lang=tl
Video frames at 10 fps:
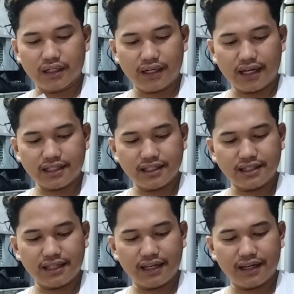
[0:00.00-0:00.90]
Next
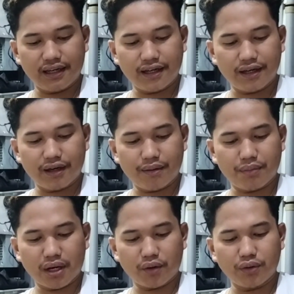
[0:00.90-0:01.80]
is si
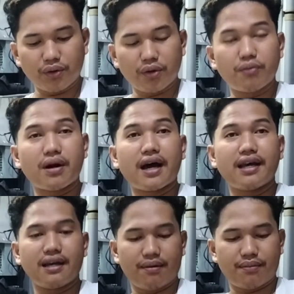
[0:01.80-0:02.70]
Berundo
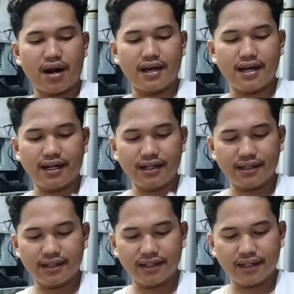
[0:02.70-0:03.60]
Brian,
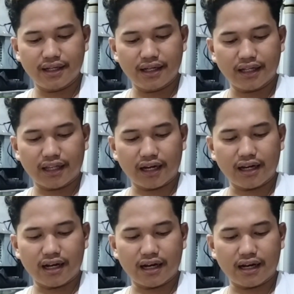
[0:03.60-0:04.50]

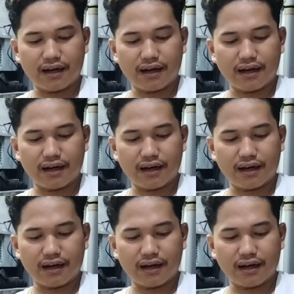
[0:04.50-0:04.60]
taga